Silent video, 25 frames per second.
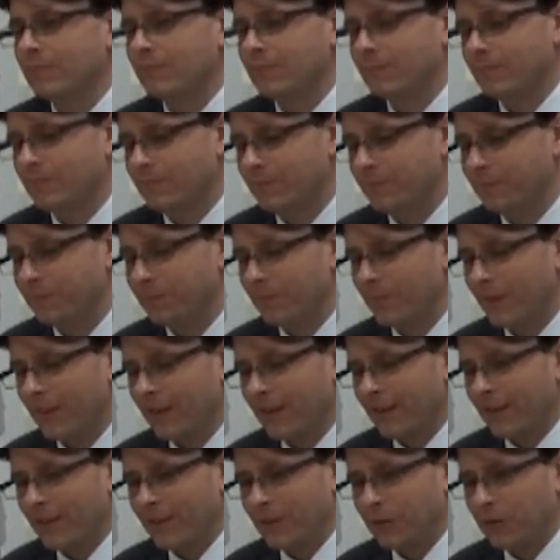hmm,
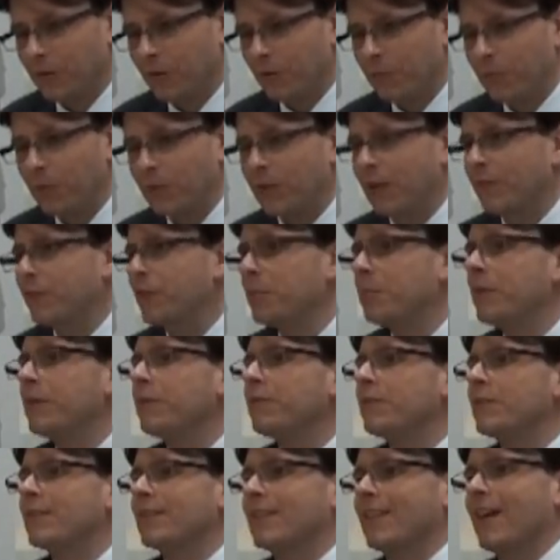którą potrafimy
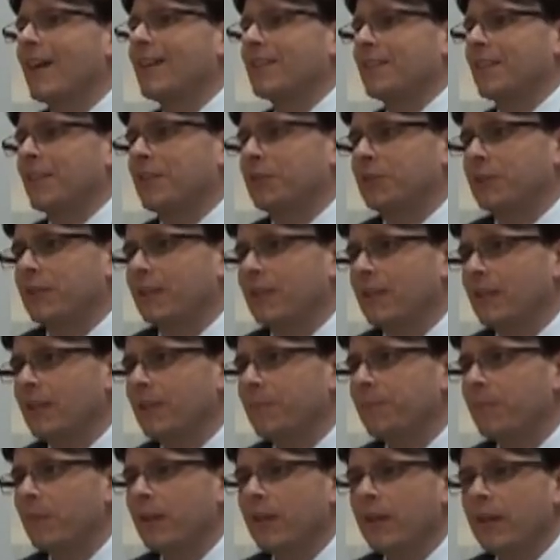wskazać. Tak?
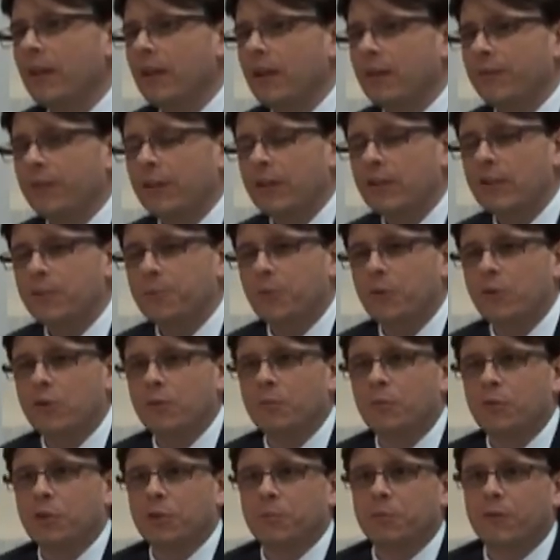Mhm. W jaki
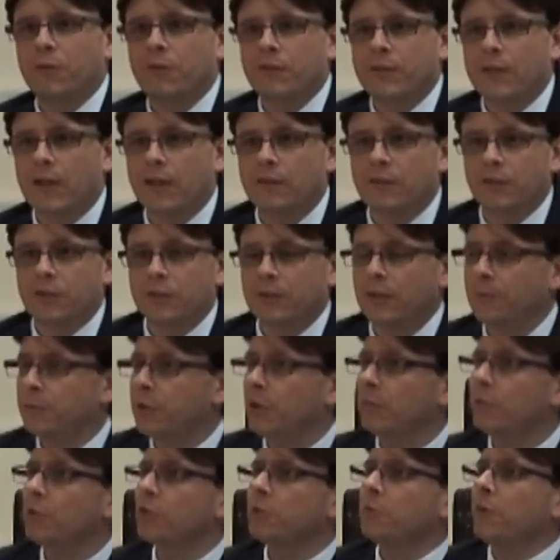sposób możemy ją wskazać? Na
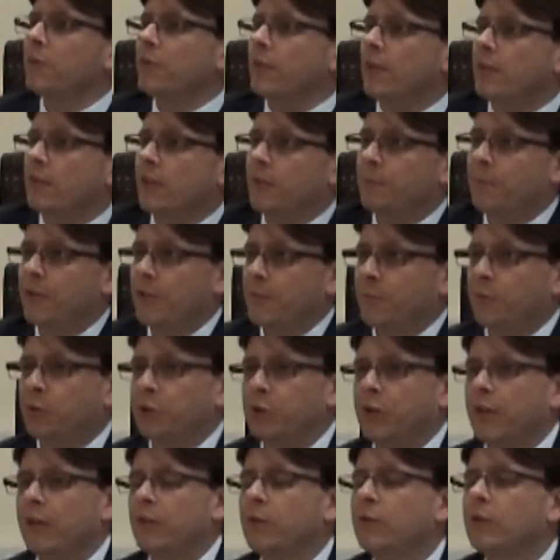przykład możemy ją wskazać
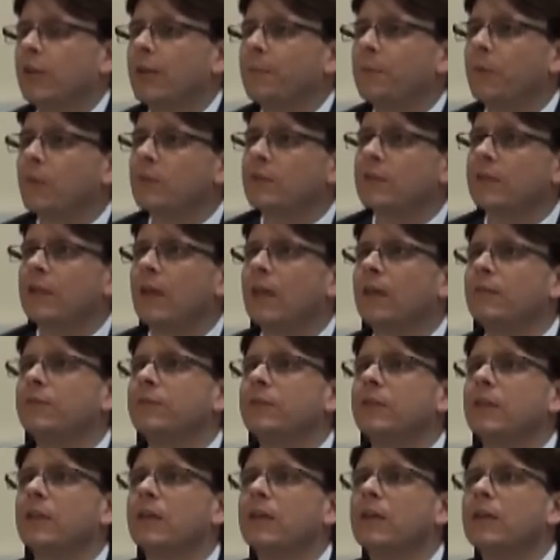bezpośrednio na
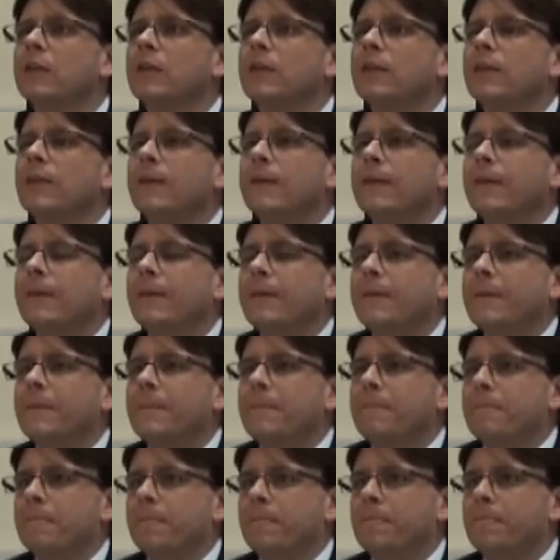podstawie
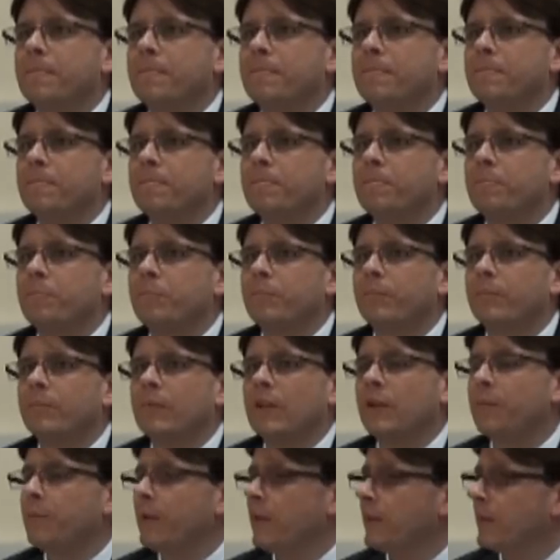mm,
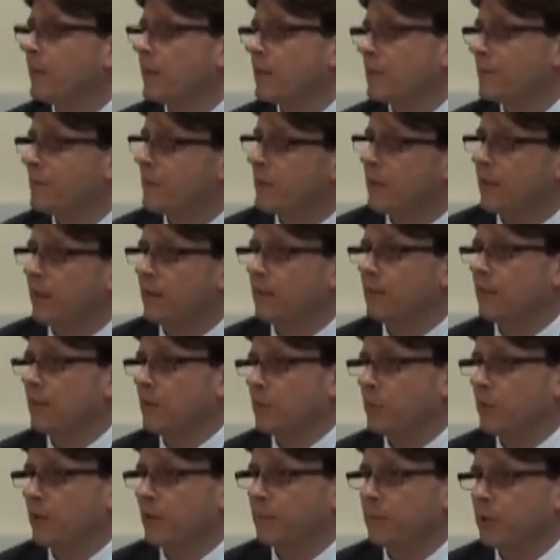imienia, nazwiska,
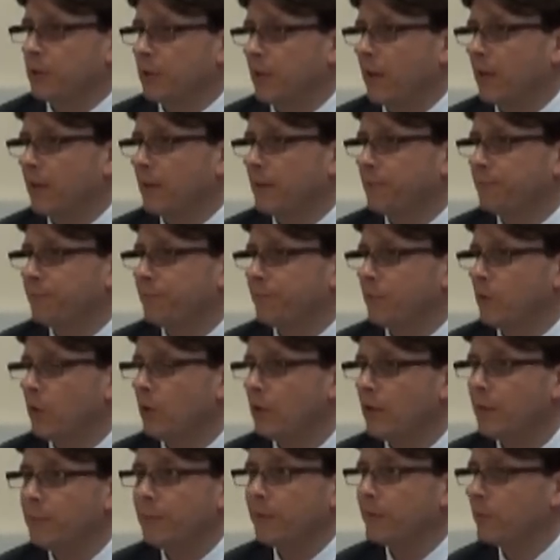adresu zamieszkania. To
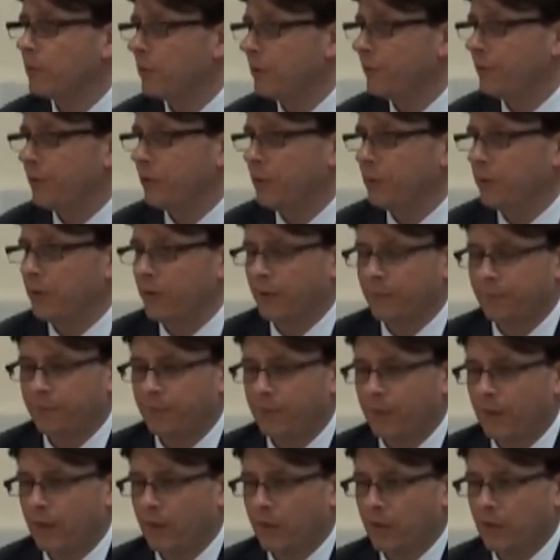na pewno definiuje
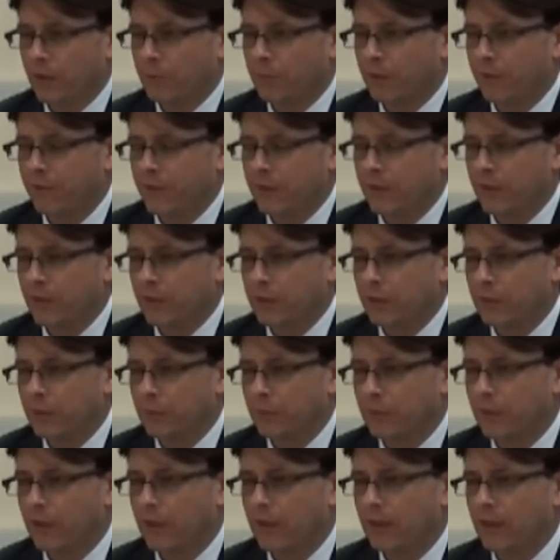osobę fizyczną.
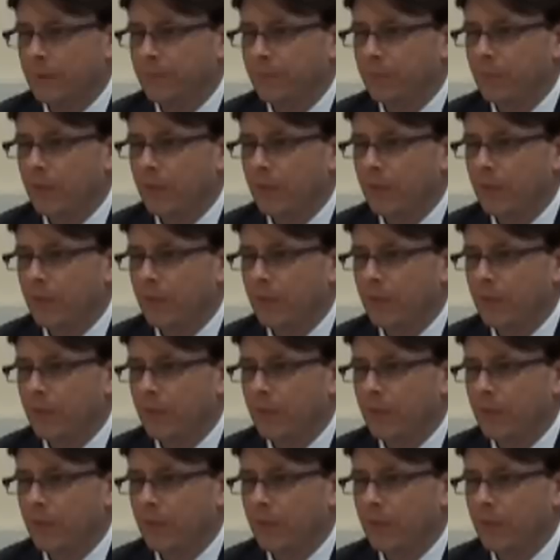Tak?